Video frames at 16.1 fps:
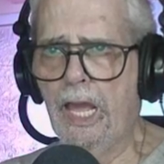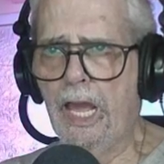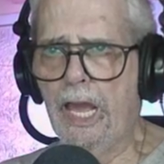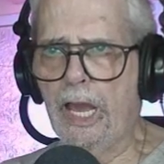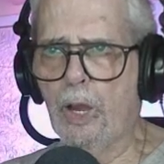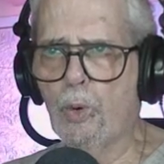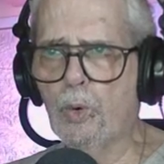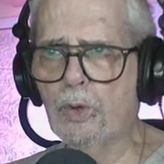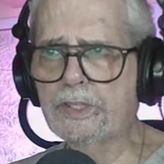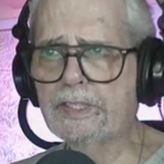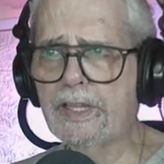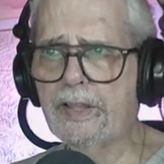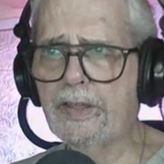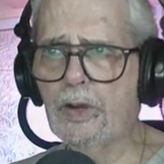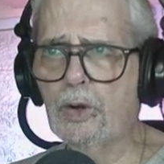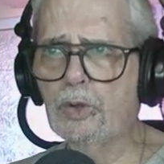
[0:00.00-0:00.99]

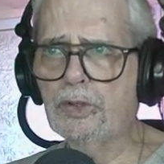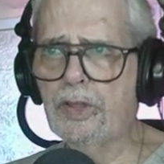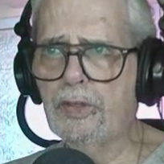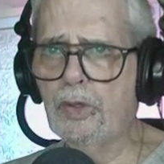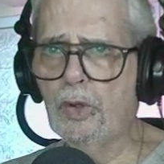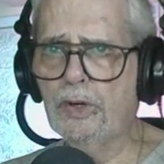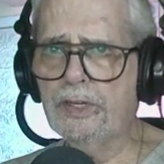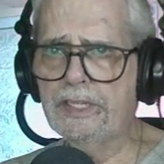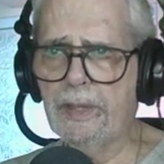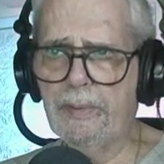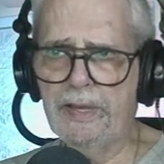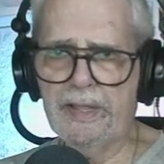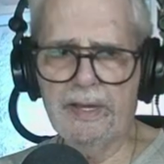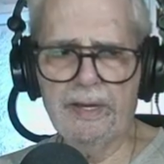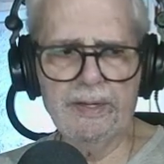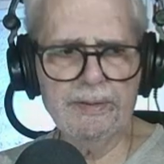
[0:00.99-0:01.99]
Encuesta de condiciones de
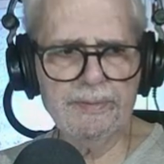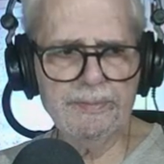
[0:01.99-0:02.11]
vida.